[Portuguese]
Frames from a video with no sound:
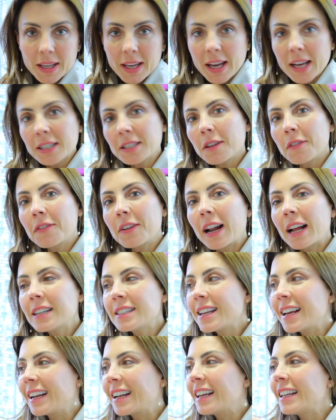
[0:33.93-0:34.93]
Essa
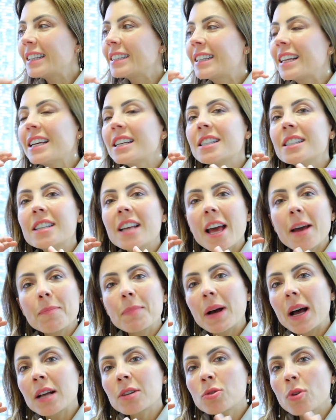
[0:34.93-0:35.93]
frase ela
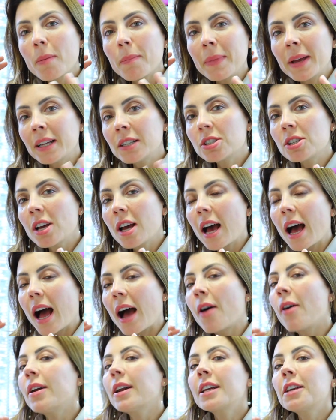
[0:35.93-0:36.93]
decepa a sua mente.
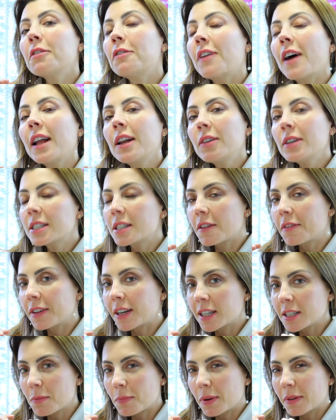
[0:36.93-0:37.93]
A hora que falam essa
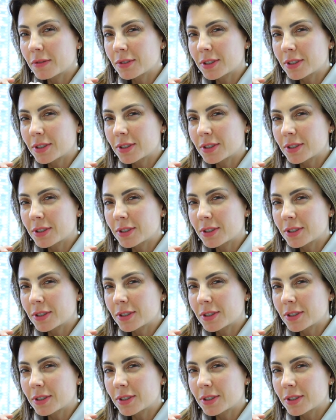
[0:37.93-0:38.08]
frase para